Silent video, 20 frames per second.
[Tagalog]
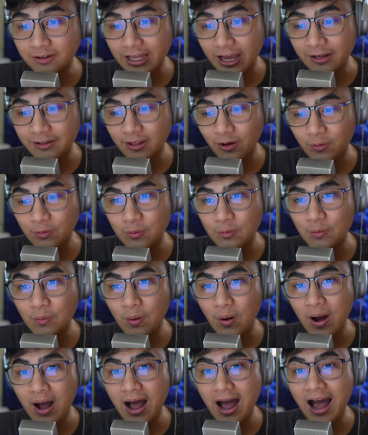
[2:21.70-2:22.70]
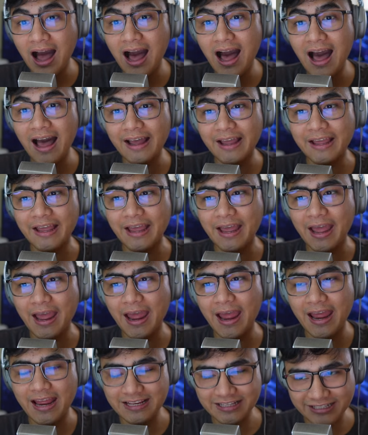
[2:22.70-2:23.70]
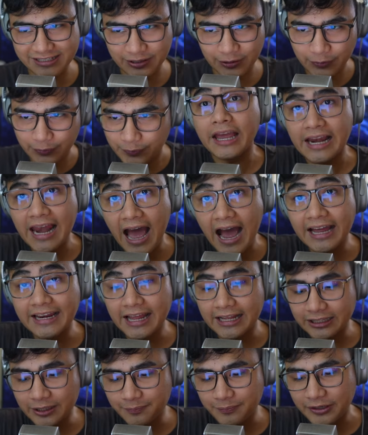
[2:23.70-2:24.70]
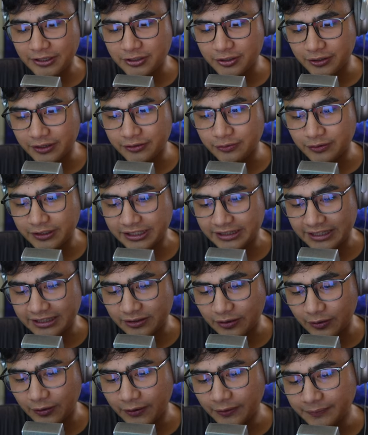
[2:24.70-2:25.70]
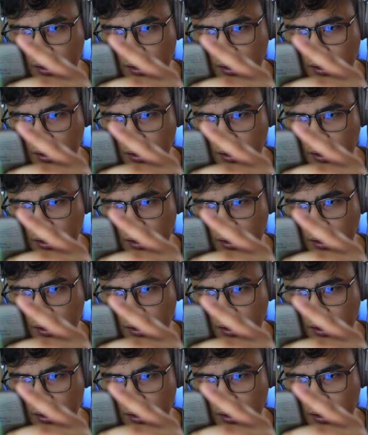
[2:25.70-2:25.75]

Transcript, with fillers: tayo nakuha. Yes. So, kailangan natin picturean ulit ito.